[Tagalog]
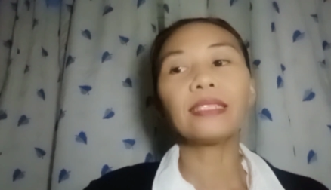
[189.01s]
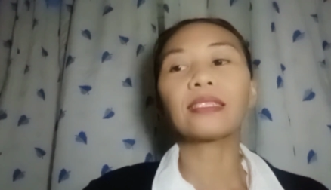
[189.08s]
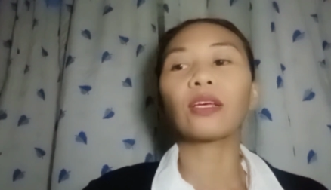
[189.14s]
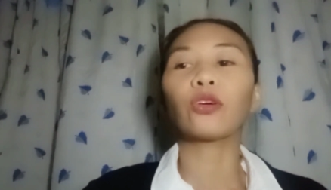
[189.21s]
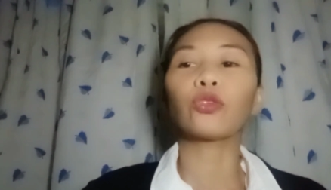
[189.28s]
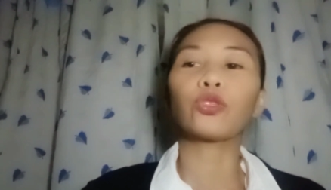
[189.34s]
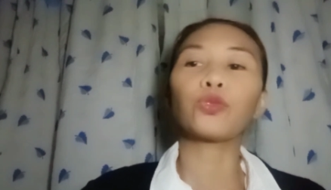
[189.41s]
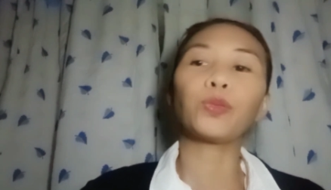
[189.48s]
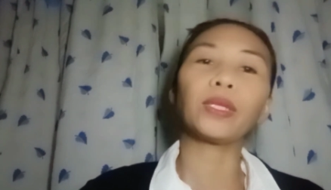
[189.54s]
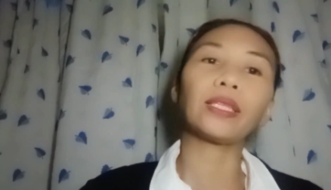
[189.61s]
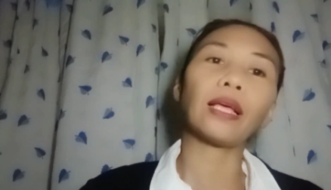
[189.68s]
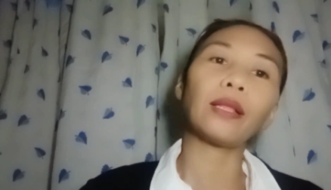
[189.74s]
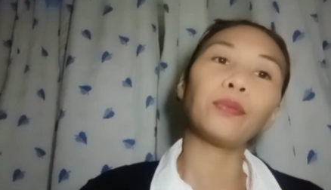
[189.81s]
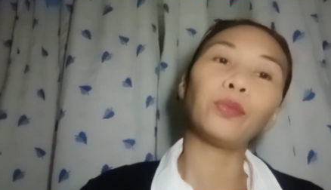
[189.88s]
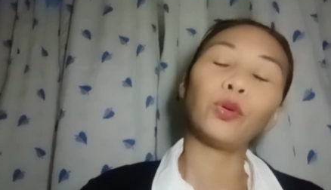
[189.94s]
Sa
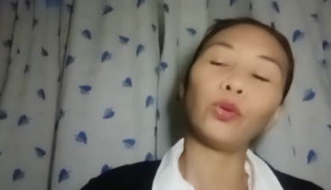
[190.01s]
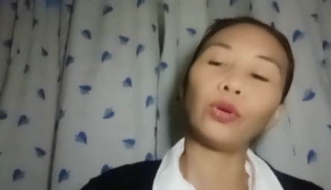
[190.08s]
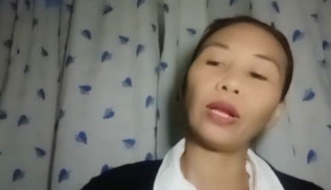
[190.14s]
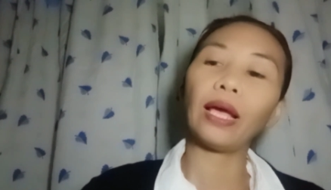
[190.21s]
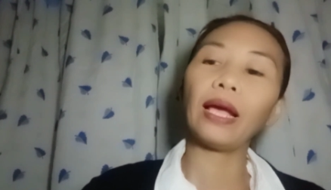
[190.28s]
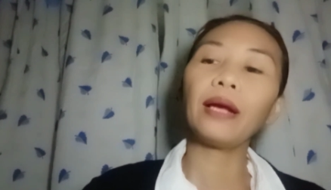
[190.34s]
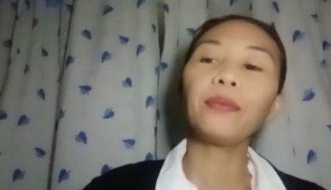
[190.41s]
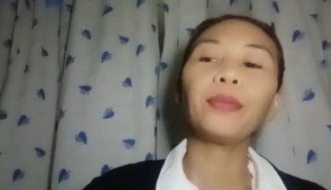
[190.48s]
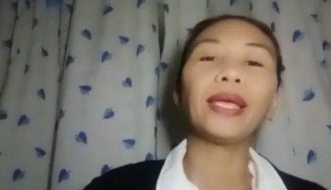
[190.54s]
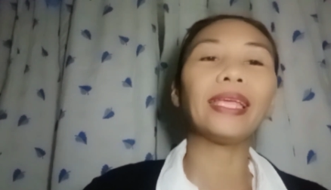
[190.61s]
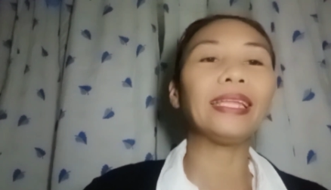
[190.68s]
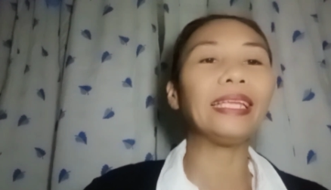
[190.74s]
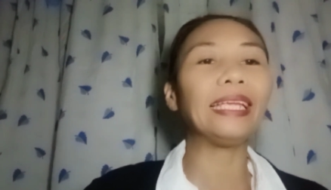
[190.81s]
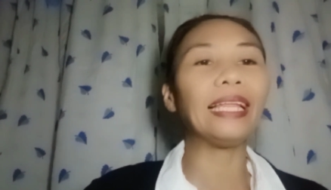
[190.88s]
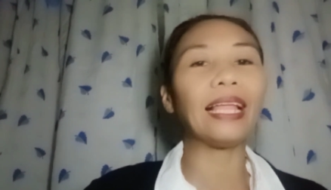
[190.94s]
hospital po ng
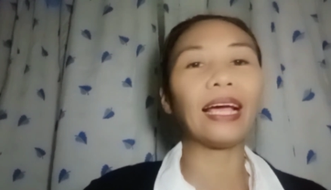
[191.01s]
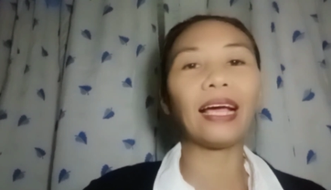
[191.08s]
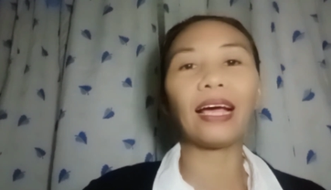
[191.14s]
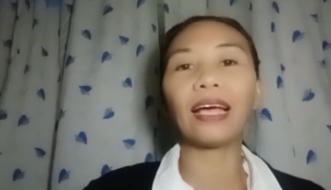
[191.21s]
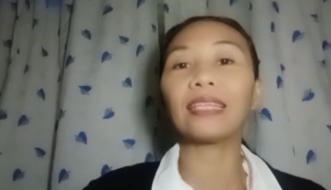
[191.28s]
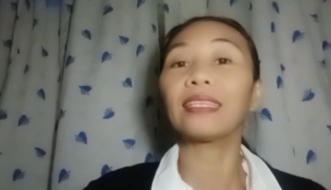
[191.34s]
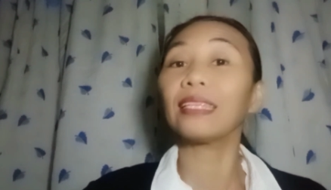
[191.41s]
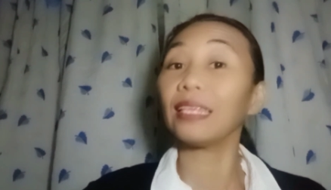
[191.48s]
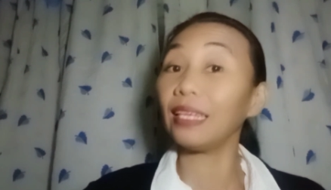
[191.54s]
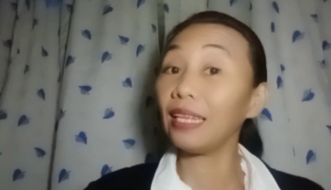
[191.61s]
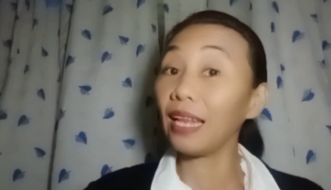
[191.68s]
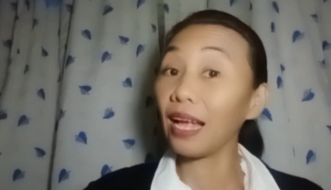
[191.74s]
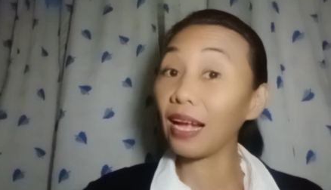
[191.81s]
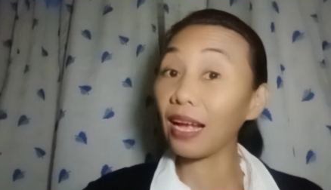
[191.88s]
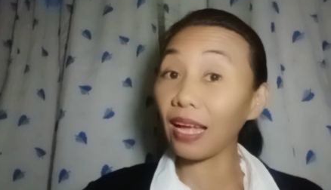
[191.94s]
Maynila at
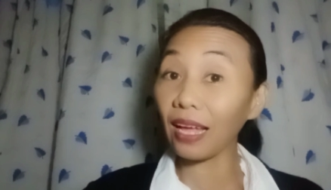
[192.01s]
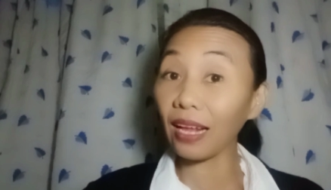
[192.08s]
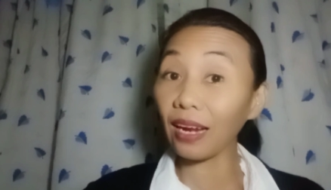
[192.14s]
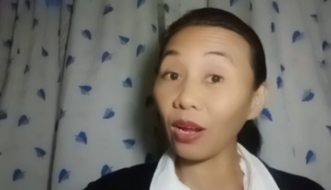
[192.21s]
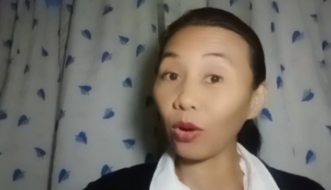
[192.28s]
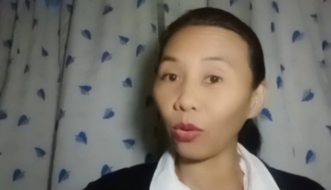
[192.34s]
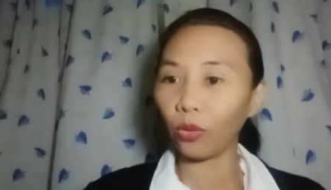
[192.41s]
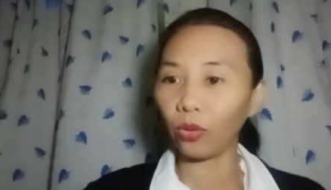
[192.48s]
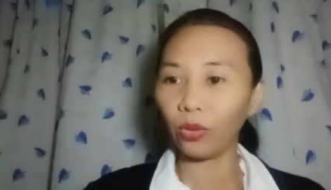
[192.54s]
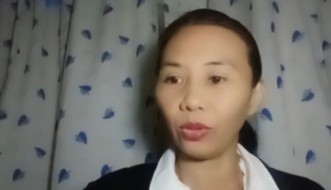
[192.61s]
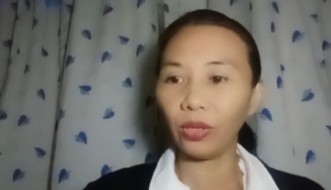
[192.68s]
ilang araw.